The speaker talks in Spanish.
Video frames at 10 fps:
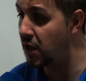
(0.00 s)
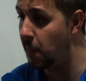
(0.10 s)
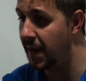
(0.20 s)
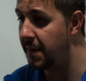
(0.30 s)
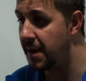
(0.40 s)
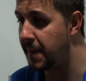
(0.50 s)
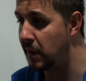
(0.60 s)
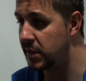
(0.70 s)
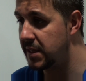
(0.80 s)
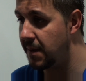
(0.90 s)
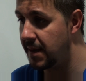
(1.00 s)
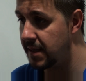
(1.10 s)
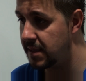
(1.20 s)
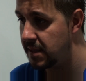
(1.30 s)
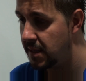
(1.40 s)
no tengo palabras para los
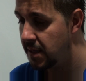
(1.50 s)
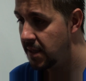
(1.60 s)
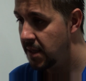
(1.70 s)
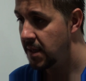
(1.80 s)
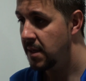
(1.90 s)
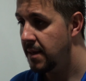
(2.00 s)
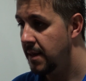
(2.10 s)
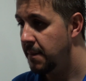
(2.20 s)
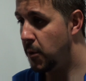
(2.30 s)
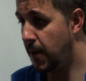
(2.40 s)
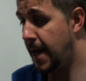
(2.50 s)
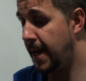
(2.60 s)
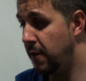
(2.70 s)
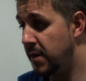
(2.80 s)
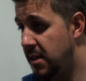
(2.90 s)
chavales, porque han
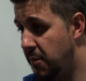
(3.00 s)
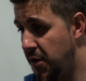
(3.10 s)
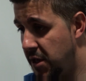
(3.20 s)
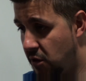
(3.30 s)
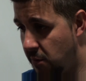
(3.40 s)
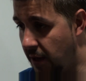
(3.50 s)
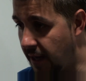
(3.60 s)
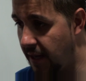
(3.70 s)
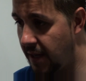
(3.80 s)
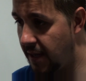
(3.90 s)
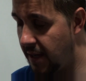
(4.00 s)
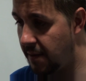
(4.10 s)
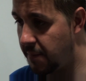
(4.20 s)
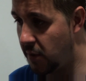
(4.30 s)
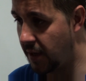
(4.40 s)
creído en este proyecto,
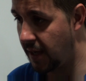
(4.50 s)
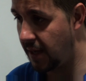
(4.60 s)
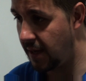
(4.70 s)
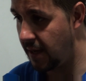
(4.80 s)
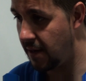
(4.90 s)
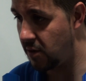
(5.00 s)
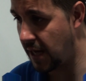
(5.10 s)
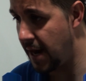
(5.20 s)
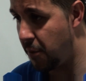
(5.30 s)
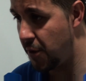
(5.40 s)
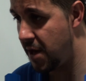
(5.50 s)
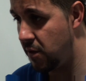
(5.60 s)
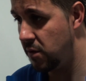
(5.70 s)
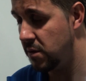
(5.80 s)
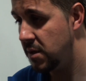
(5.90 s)
porque, porque nos han
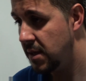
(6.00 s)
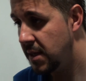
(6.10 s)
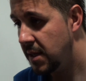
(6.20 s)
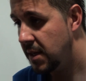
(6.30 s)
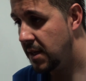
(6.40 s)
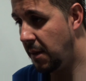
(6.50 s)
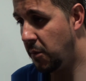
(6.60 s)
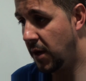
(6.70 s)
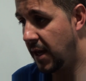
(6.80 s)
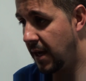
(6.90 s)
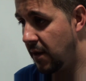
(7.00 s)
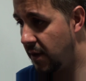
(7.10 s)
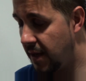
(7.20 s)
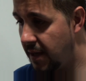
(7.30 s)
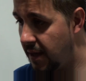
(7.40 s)
apoyado y porque
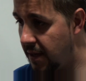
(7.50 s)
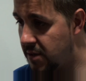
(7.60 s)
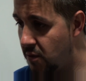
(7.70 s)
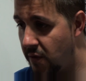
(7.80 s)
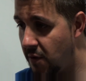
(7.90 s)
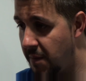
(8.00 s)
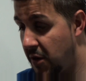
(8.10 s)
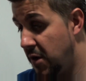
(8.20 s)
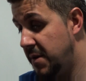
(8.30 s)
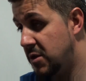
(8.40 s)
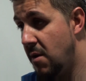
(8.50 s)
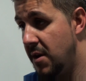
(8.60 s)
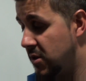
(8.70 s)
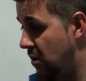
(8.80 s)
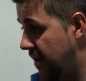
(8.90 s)
creo que es uno de los mejores
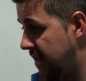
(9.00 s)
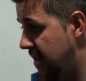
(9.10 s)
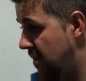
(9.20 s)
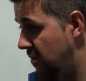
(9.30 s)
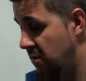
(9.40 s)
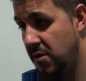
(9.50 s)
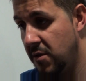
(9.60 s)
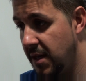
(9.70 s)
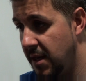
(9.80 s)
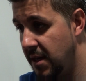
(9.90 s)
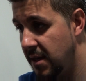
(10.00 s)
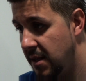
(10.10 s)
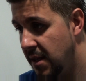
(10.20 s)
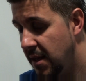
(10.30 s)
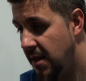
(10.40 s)
vestuarios en los que he estado. Yo creo que
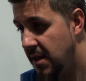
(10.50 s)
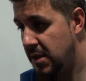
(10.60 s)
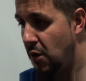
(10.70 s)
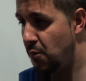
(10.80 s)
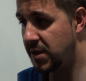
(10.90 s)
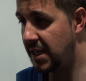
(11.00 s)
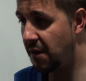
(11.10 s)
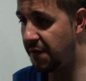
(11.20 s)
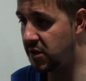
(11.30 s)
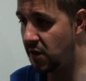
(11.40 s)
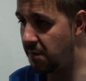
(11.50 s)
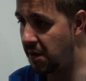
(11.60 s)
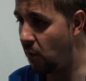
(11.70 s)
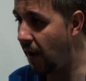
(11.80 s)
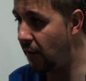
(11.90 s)
estoy muy satisfecho de
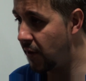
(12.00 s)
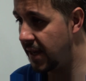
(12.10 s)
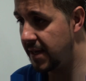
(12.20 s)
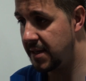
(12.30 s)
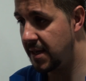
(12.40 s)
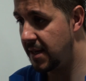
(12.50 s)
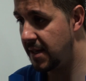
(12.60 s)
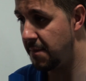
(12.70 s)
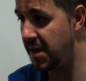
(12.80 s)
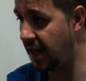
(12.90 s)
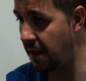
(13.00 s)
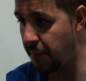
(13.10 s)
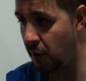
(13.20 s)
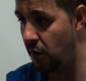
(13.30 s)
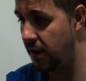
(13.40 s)
mis jugadores, de, mi
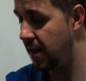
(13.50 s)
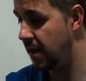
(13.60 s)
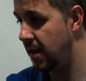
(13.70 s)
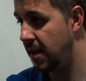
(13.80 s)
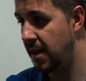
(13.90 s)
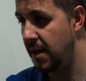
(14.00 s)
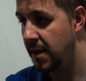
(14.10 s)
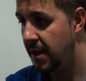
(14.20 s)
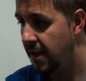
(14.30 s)
equipo, de,